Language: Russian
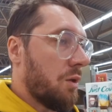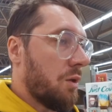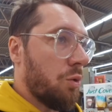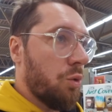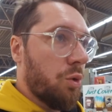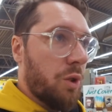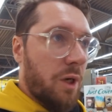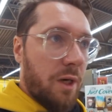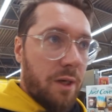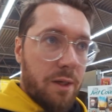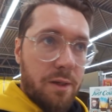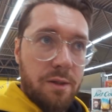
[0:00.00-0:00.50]

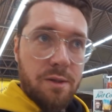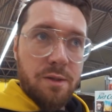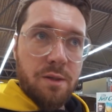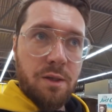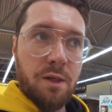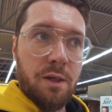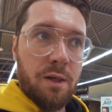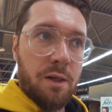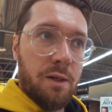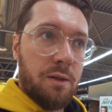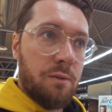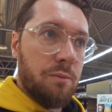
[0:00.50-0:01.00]

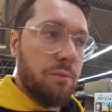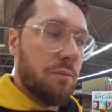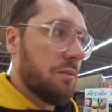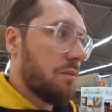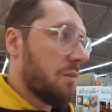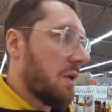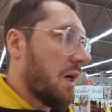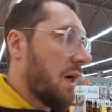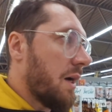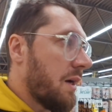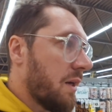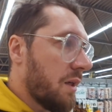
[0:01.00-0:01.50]
Украинская,
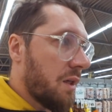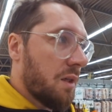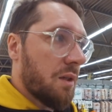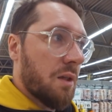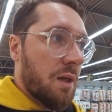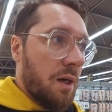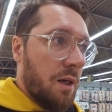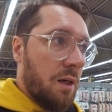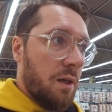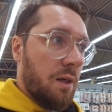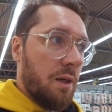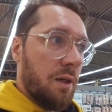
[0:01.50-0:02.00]

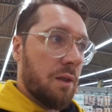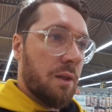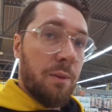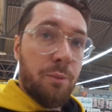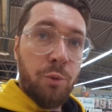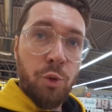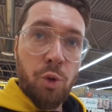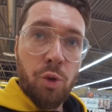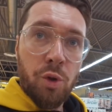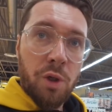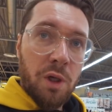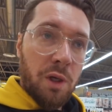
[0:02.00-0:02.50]
оригинальная,
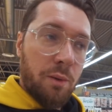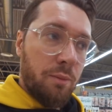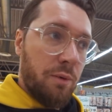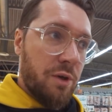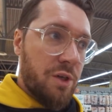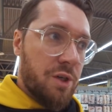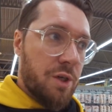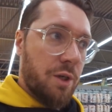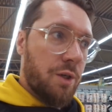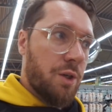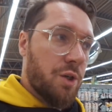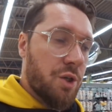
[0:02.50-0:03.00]
намного
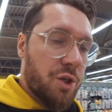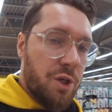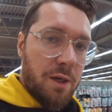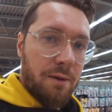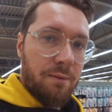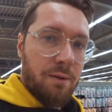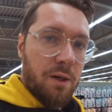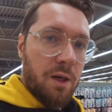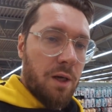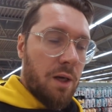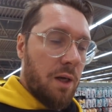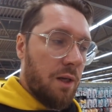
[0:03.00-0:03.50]
обычно
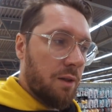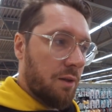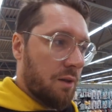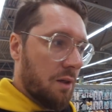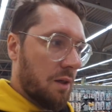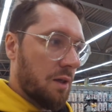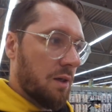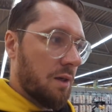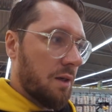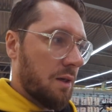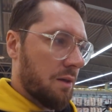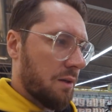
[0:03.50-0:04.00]
дешевле.
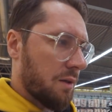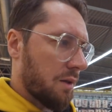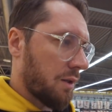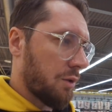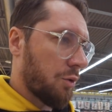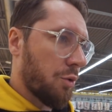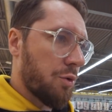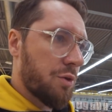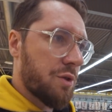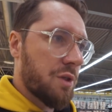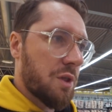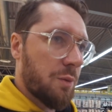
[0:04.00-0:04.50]
Это
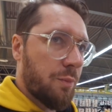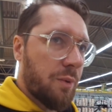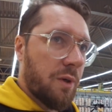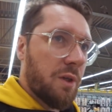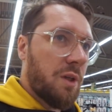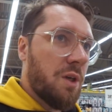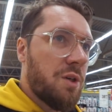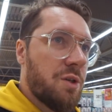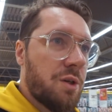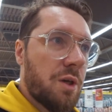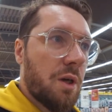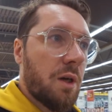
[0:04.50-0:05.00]
относится
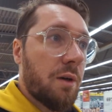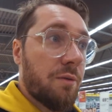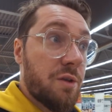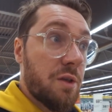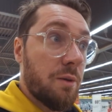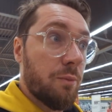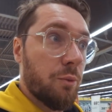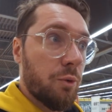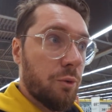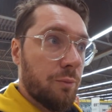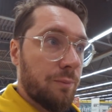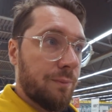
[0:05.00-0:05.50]
практически ко
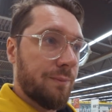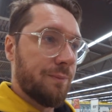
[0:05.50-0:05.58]
всему.